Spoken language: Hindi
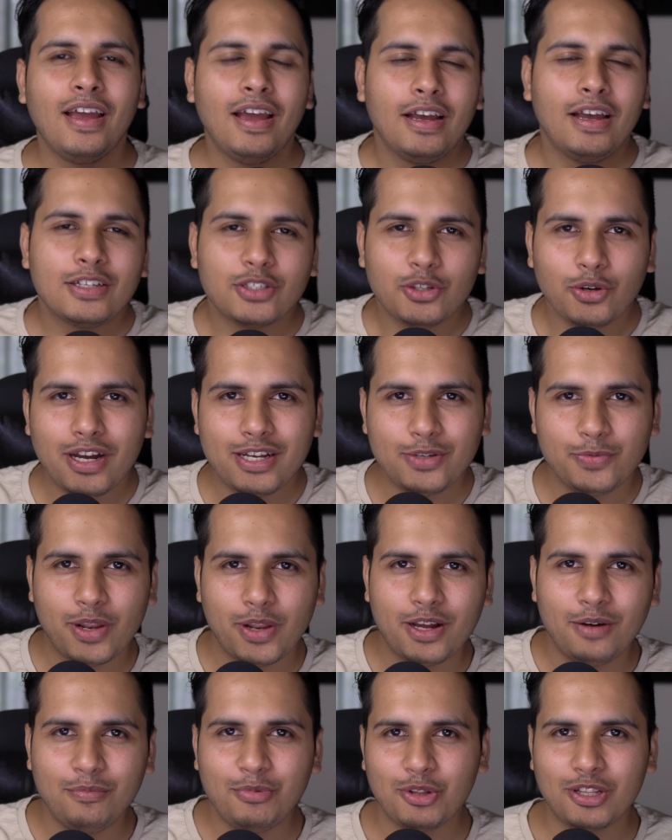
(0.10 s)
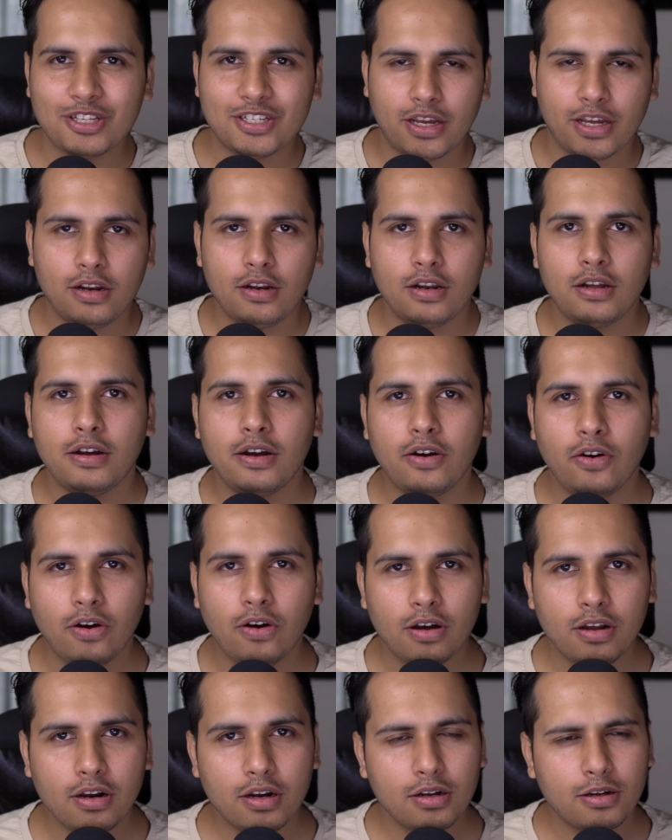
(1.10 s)
सो गाइज़ वेलकम टू द चैनल
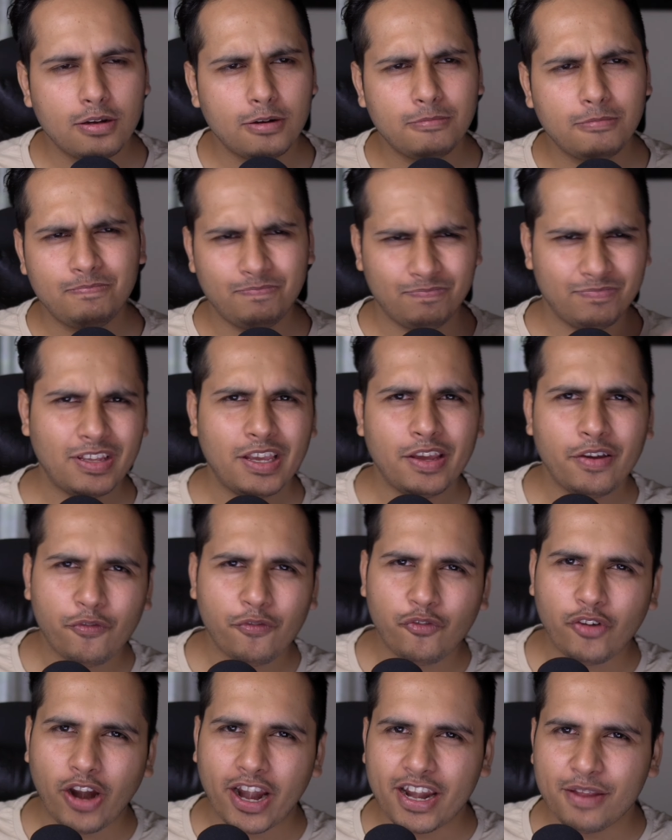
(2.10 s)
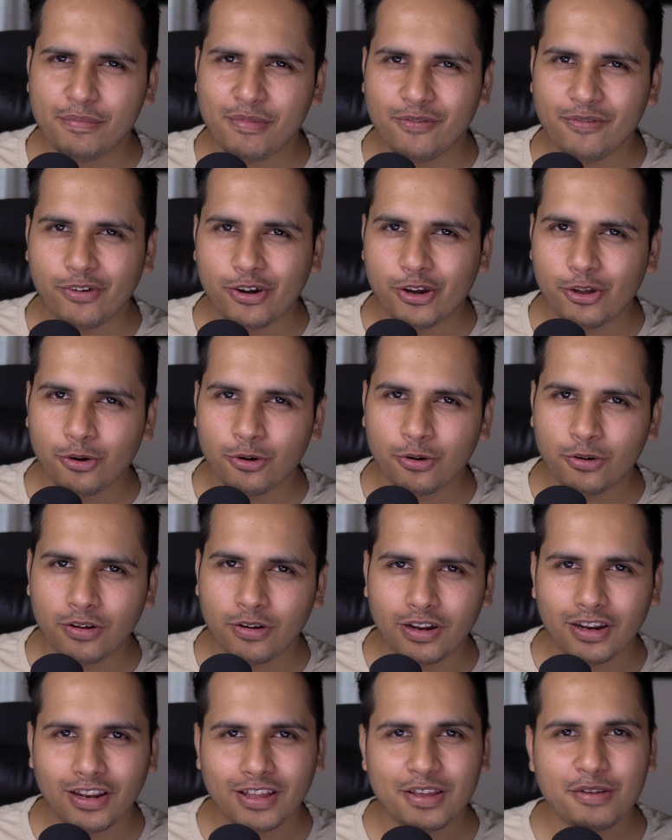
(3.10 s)
और uh, ये फ्राइडे में वीडियो
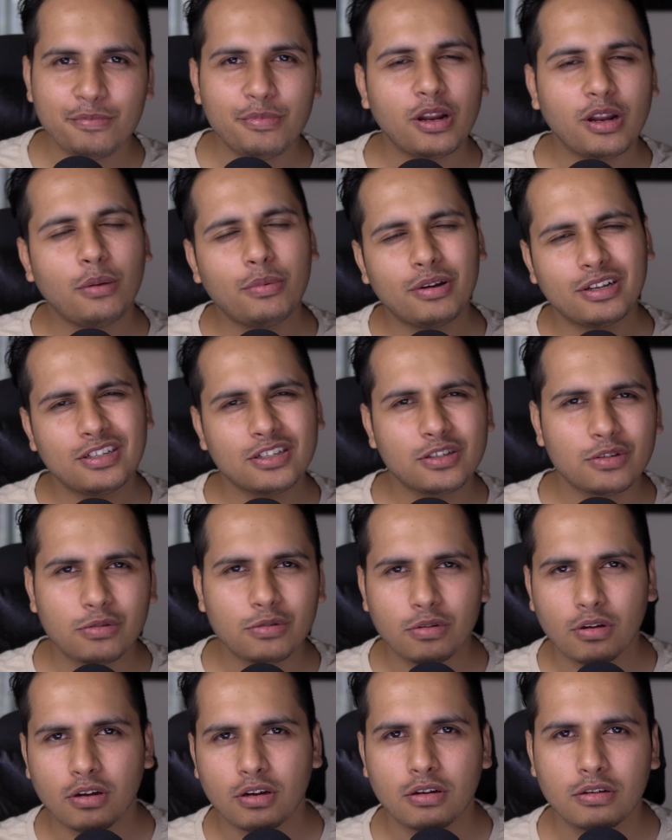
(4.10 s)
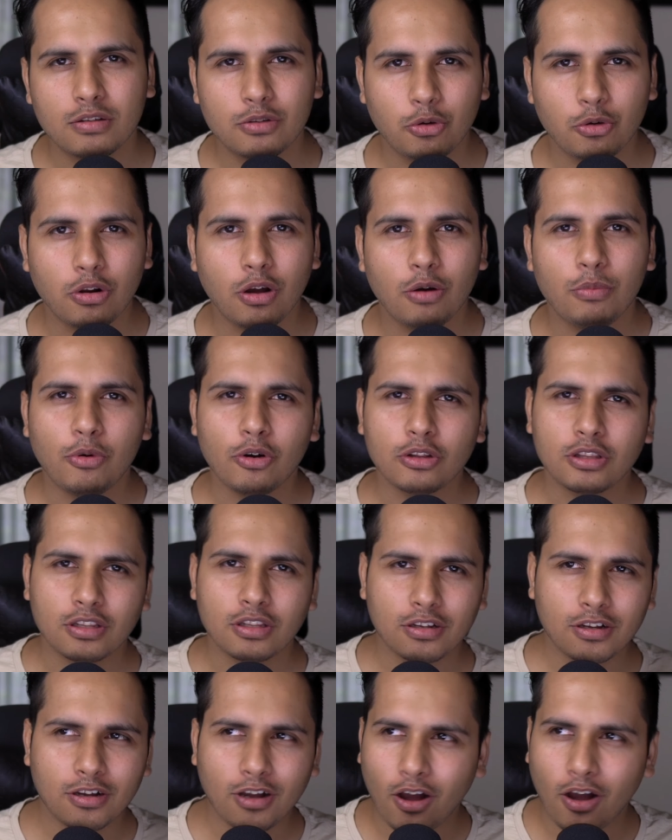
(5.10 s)
नहीं बना पाया जस्ट uh, थोड़ा बहुत
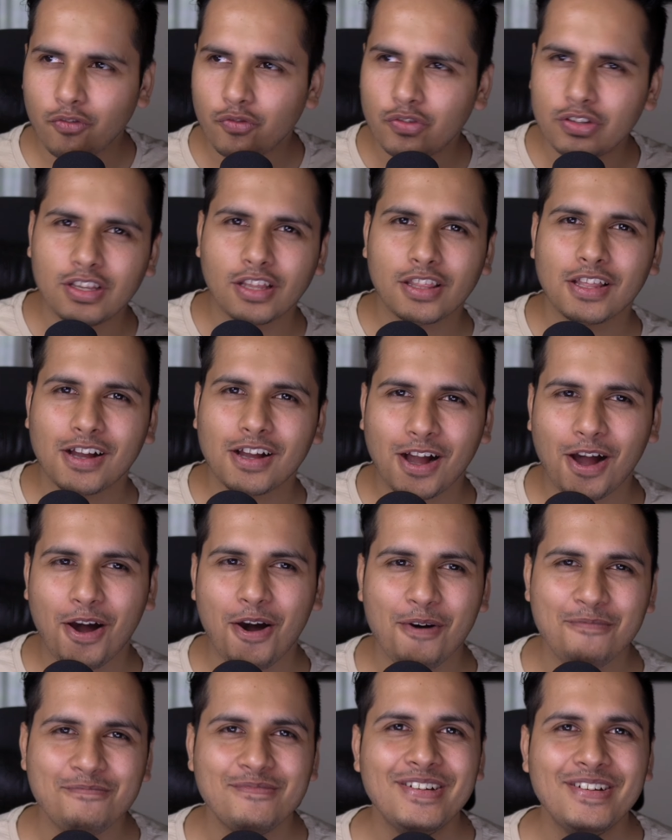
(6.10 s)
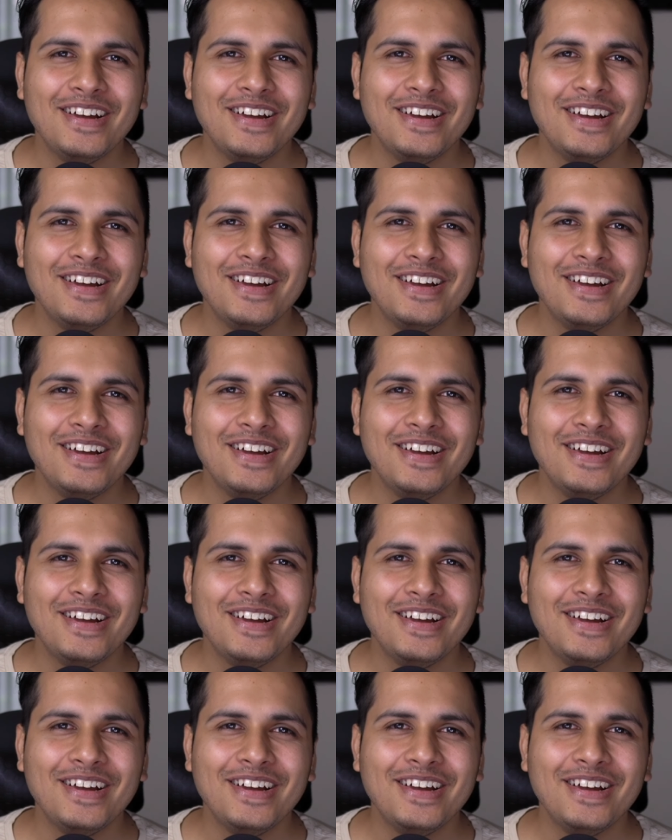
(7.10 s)
काफ़ी ज़्यादा काम